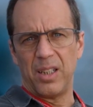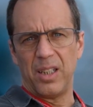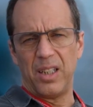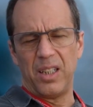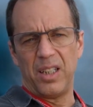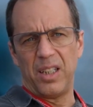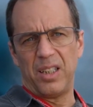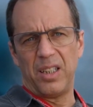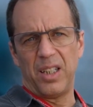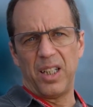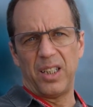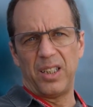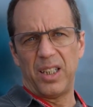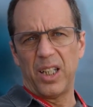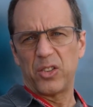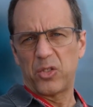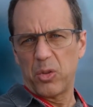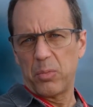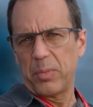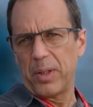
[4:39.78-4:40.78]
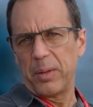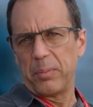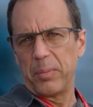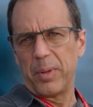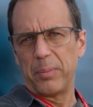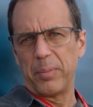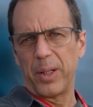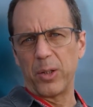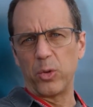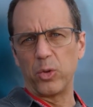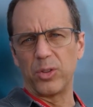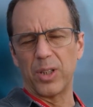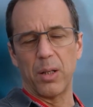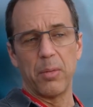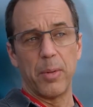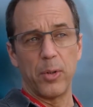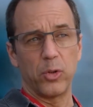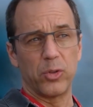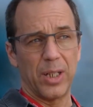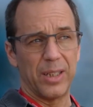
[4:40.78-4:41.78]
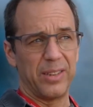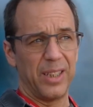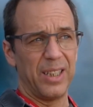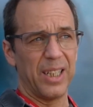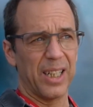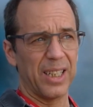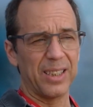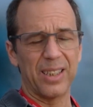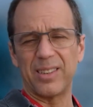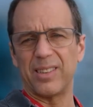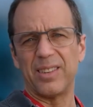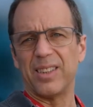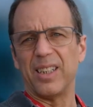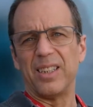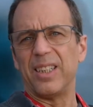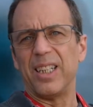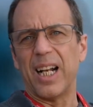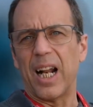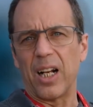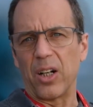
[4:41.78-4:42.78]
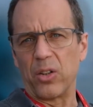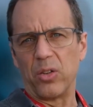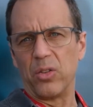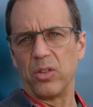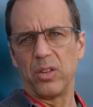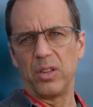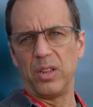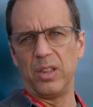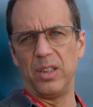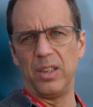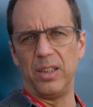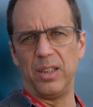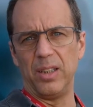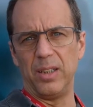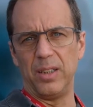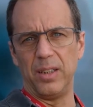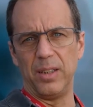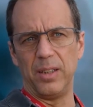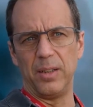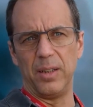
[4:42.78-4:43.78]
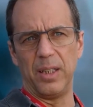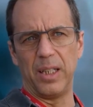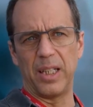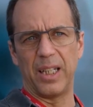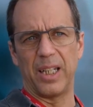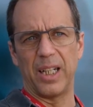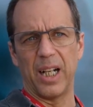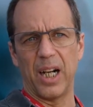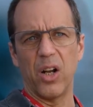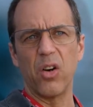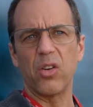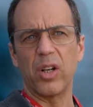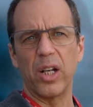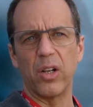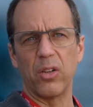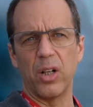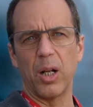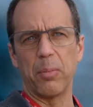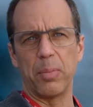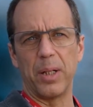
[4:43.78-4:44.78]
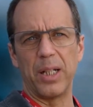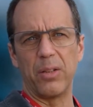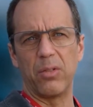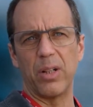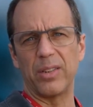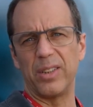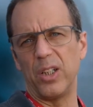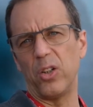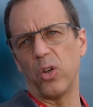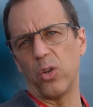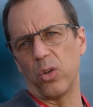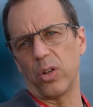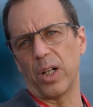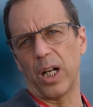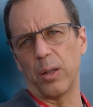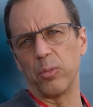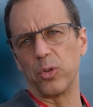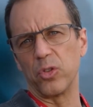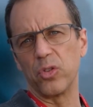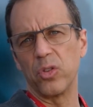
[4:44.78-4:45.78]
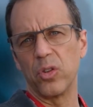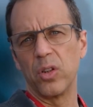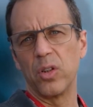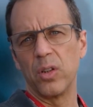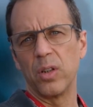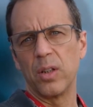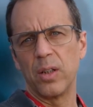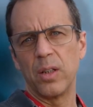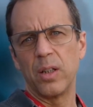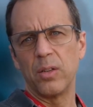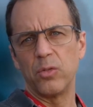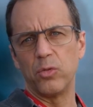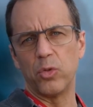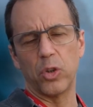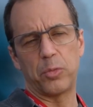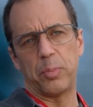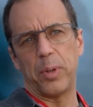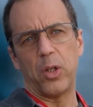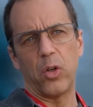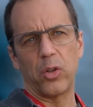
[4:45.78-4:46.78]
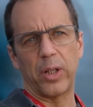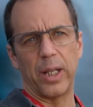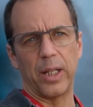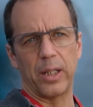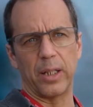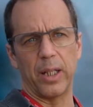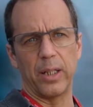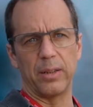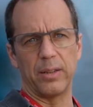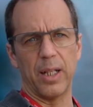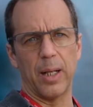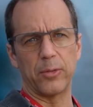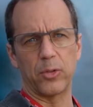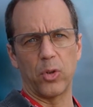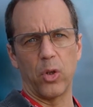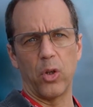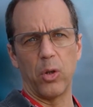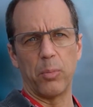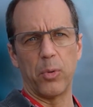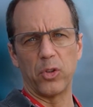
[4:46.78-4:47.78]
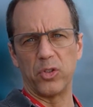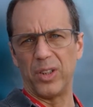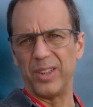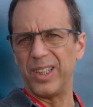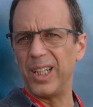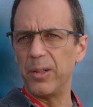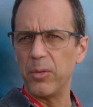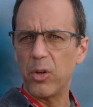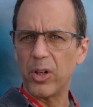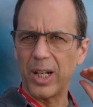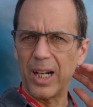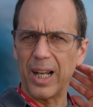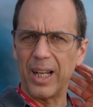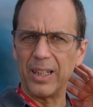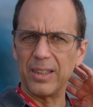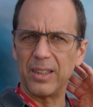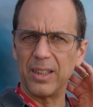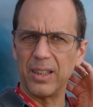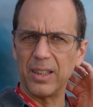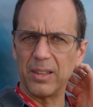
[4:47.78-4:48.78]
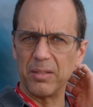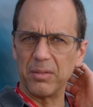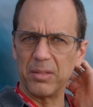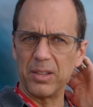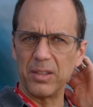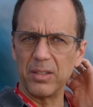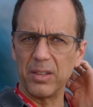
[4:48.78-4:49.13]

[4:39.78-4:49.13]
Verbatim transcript: Y, y, eso me, me, gusta. A mí me gusta el cine que te hace sentir algo. Y, y creo que con la película sí lo logramos. Yo espero que, que sea todo positivo, que la gente